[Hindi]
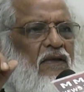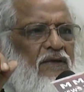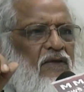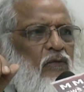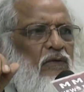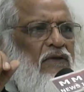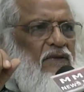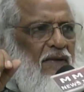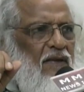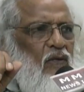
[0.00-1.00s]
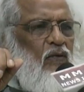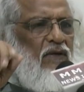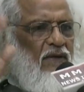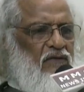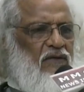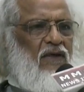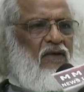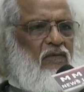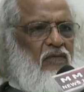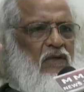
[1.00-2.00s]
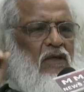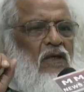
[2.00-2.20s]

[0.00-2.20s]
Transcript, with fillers: लेकिन उनका इंतकाल हो गया एक साल कबल